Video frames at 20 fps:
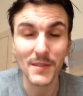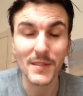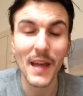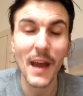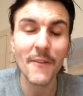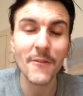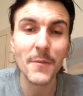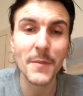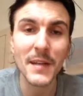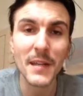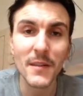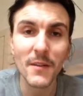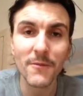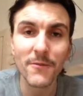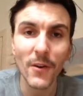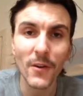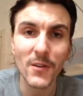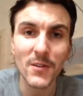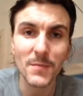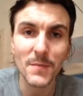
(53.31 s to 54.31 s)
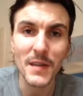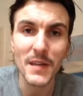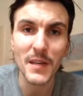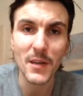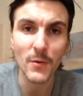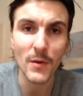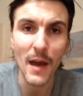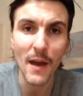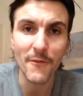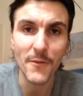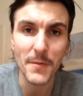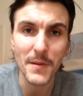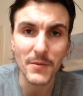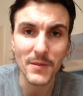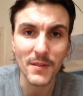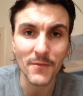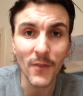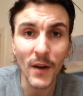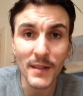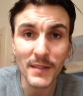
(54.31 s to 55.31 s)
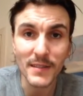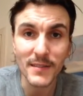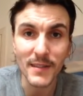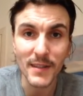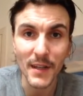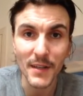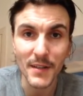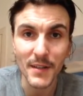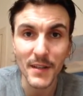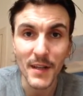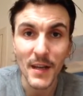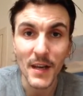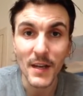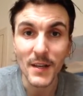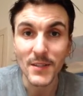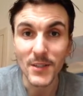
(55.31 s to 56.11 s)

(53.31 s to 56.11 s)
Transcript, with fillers: So everybody that follows me, you, everybody was invited to London